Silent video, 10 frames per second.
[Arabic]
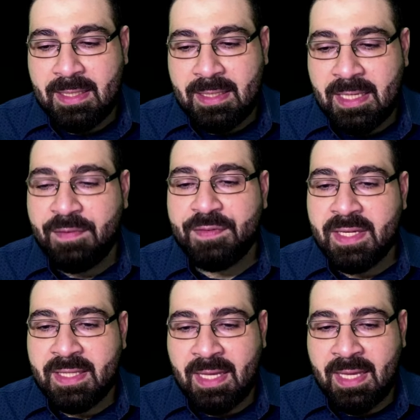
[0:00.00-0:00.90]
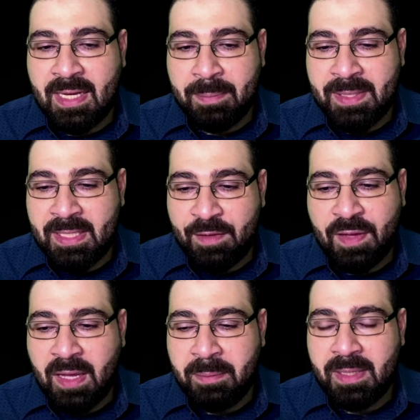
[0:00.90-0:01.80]
لنفترض انا بدي
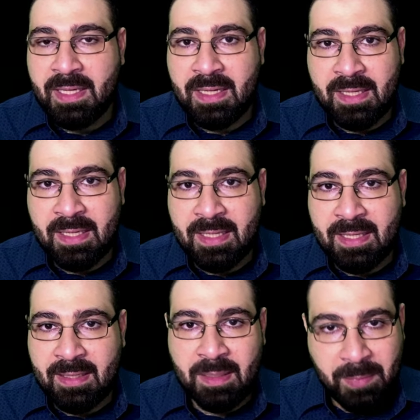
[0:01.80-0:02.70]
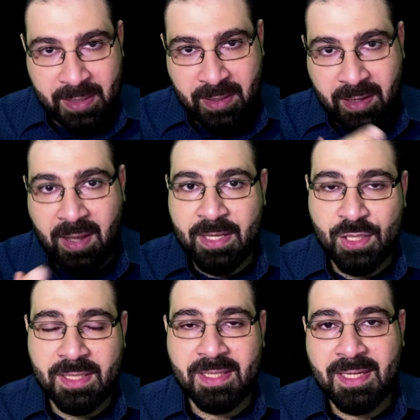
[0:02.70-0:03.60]
افهم المعنى الرائج
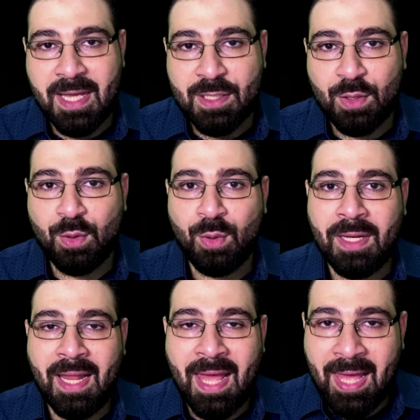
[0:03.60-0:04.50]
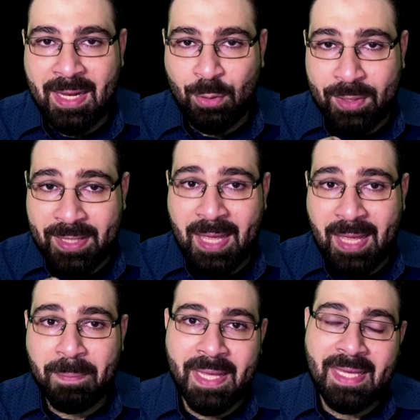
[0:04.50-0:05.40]
عند الناس انه آه، انه
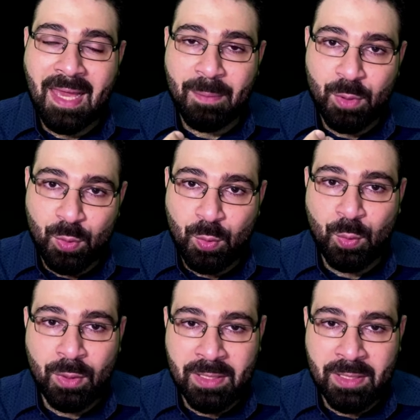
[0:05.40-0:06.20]
الدابه هي عم تقول